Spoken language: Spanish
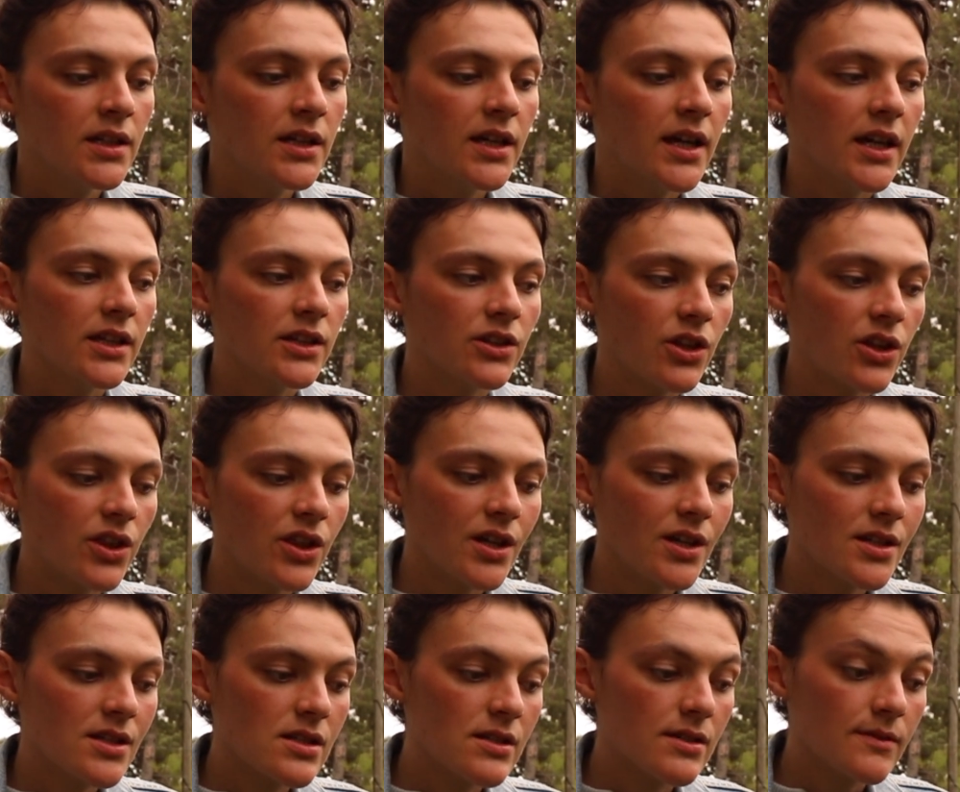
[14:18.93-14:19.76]

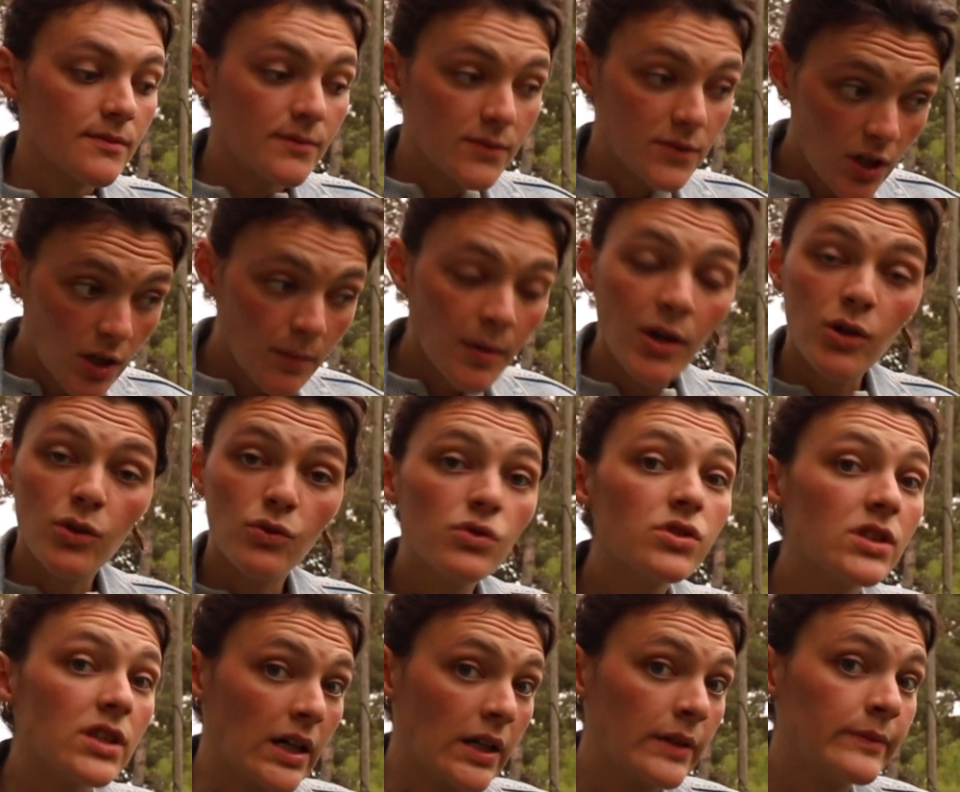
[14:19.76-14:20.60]
Entonces no me
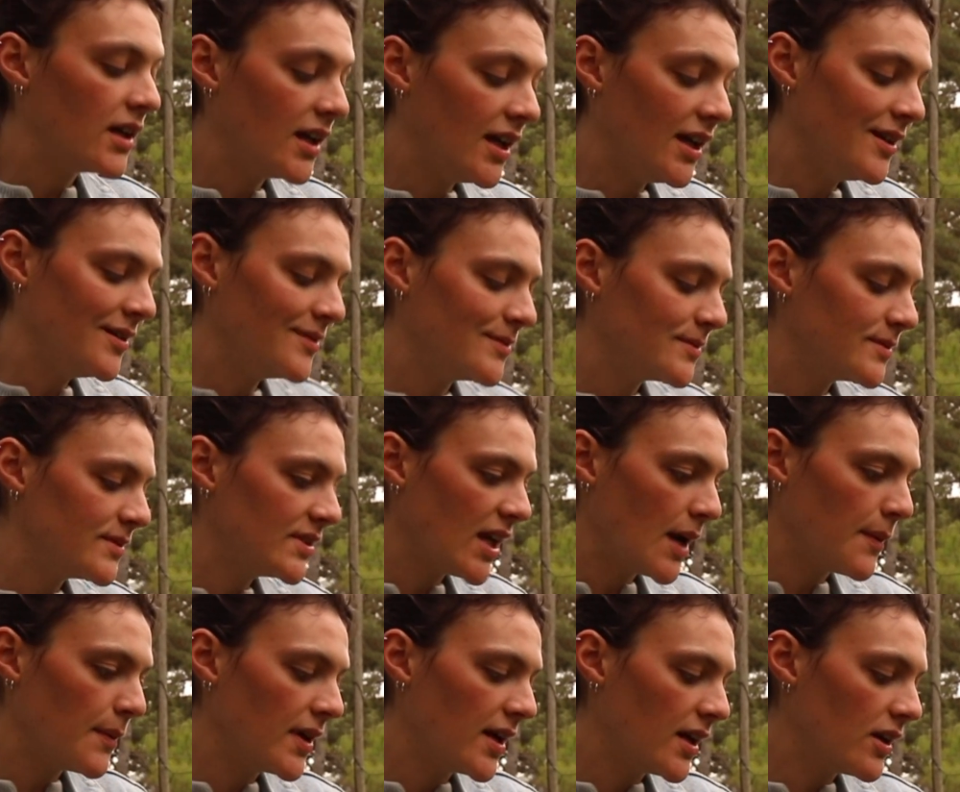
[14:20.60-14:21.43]
gusta. Y
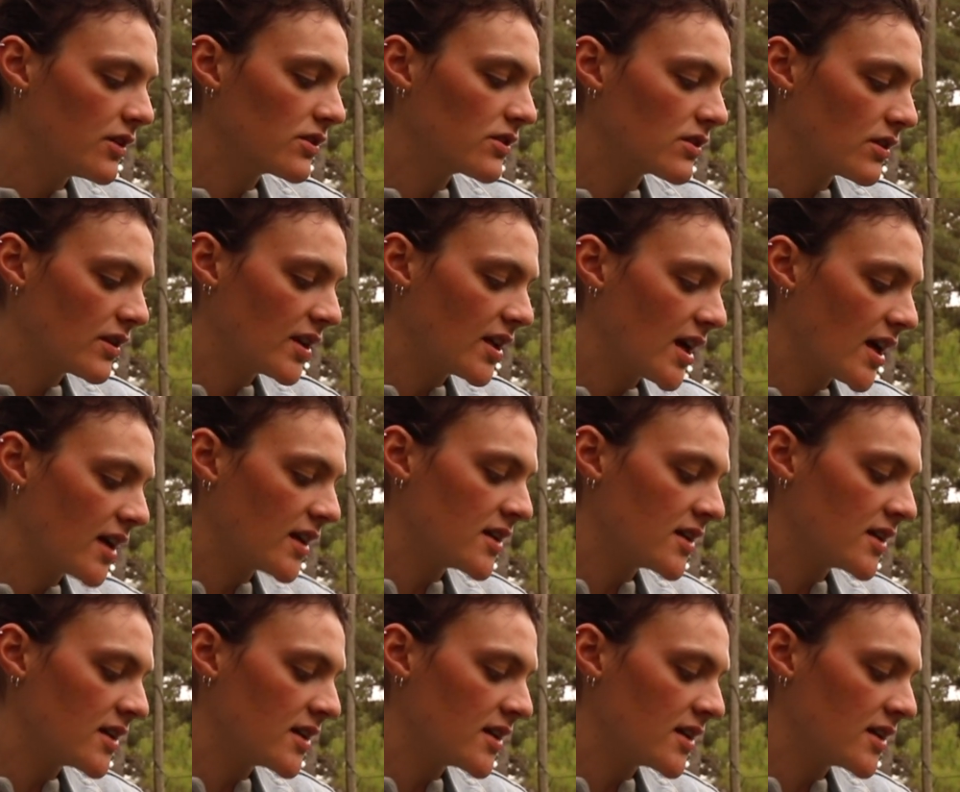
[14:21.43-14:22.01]
ya vi el otro día en